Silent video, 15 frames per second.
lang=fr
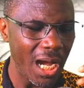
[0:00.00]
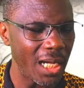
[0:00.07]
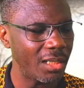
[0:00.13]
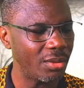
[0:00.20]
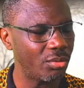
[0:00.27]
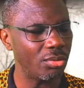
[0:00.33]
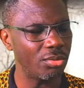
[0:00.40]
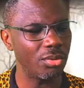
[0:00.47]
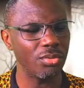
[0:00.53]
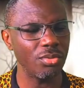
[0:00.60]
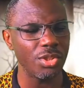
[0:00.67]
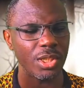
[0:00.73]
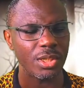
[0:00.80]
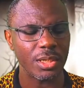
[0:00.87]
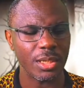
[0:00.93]
Arrêtons de
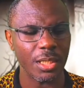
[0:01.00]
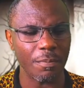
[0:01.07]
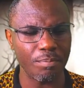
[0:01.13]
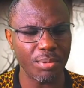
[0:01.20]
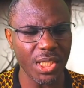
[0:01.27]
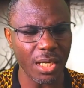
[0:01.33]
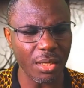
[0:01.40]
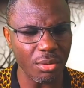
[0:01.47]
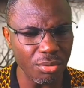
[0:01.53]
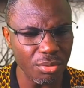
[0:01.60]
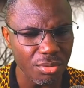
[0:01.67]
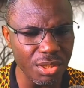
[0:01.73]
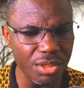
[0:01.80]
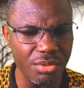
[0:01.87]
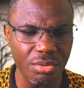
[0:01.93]
nous jeter des pieds
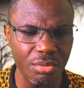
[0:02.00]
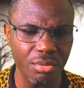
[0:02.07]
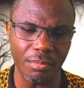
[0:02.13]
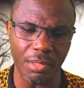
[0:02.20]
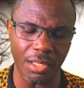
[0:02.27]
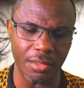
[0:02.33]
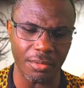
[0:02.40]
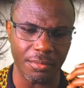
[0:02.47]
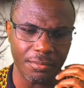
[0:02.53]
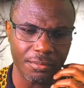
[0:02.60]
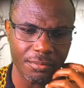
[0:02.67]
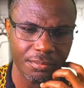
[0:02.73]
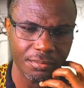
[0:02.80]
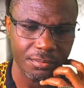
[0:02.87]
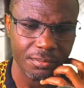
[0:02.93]
inutilement.
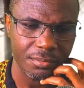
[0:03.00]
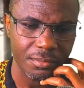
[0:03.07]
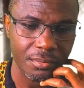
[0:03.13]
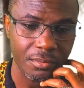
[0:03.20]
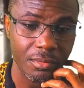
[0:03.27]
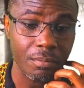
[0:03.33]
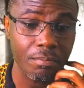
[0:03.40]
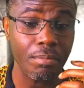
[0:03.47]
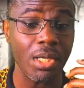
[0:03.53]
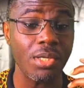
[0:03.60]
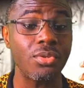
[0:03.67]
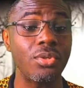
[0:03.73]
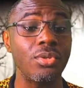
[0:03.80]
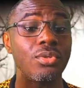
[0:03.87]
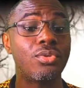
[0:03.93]

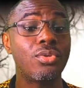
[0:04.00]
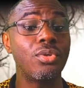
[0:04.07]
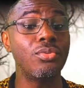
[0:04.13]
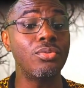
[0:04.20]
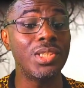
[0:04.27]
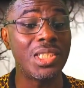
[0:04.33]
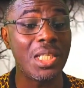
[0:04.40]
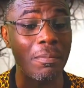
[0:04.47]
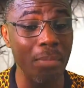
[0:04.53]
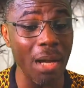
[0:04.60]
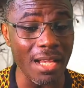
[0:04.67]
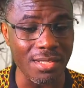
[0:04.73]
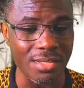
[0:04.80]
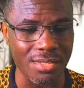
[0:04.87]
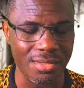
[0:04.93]
Parce que Dieu nous
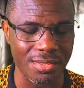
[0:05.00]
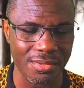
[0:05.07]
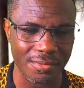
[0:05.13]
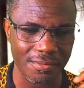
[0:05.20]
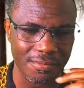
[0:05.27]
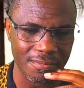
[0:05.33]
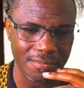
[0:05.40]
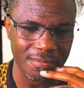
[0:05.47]
dépasse.